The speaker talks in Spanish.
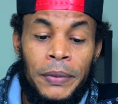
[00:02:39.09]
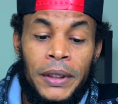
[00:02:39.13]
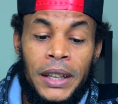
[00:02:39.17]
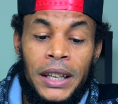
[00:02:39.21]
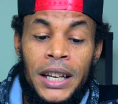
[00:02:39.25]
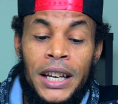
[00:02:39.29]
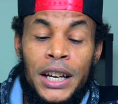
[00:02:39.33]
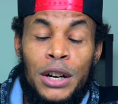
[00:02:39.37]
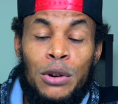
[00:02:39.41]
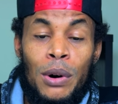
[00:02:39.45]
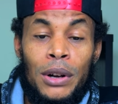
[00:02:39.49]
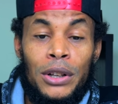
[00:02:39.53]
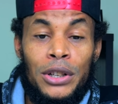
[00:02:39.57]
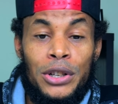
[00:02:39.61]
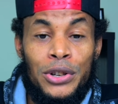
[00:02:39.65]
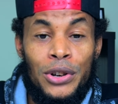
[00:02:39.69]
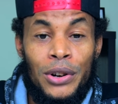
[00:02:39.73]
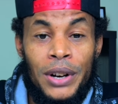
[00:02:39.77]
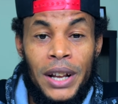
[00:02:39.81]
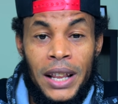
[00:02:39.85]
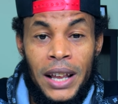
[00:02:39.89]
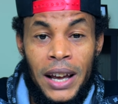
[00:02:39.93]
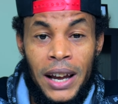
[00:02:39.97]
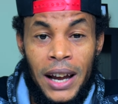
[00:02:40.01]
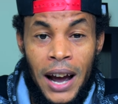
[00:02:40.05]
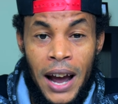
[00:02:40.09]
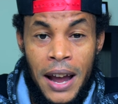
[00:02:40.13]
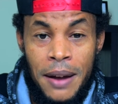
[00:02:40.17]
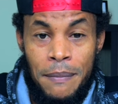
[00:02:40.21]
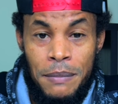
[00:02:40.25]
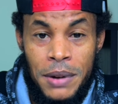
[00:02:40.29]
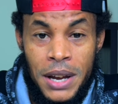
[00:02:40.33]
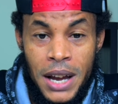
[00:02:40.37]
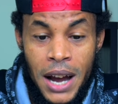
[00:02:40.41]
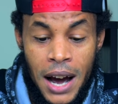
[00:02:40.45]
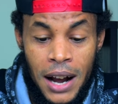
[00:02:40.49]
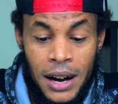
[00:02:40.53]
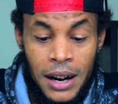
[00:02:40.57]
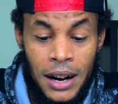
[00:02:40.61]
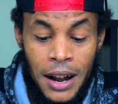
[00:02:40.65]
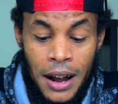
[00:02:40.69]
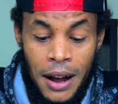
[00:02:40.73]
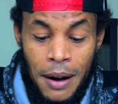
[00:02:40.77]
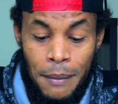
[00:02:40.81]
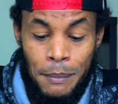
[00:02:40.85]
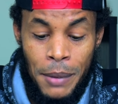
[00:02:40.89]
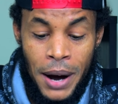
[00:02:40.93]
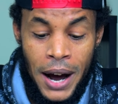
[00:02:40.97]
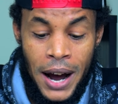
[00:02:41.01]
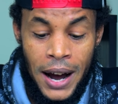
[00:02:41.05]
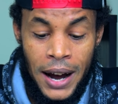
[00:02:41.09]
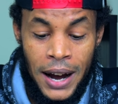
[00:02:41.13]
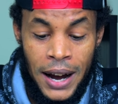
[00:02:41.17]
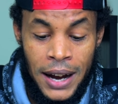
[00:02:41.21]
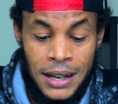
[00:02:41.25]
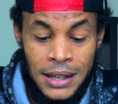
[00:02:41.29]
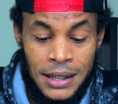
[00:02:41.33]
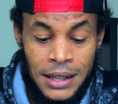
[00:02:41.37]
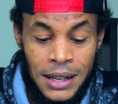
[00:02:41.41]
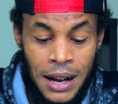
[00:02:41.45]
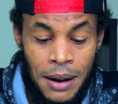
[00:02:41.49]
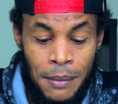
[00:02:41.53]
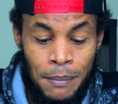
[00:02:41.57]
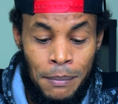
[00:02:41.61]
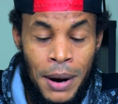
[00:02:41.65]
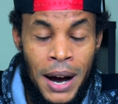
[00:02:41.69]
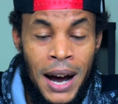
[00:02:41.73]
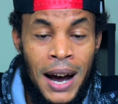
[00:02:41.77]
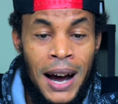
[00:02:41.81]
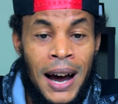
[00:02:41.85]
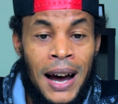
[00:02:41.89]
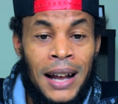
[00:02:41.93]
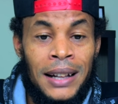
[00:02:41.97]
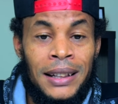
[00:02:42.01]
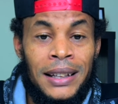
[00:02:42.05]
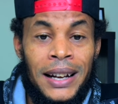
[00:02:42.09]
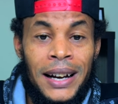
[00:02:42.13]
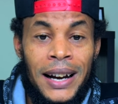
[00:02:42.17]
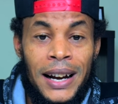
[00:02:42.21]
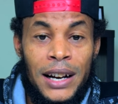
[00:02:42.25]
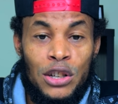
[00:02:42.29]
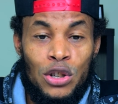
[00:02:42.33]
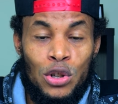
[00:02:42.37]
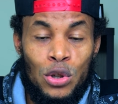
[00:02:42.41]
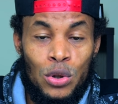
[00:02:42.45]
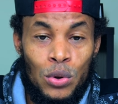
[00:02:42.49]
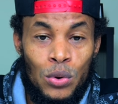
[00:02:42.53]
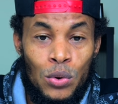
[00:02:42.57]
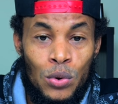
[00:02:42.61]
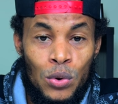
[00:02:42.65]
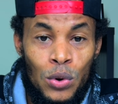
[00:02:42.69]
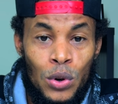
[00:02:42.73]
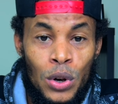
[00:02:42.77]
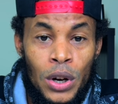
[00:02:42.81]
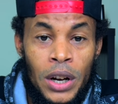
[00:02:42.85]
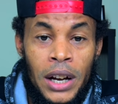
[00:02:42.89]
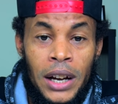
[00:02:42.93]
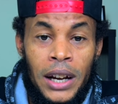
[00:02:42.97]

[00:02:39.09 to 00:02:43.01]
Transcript: y cuando yo le dé a enviar, va a, esta va a tener su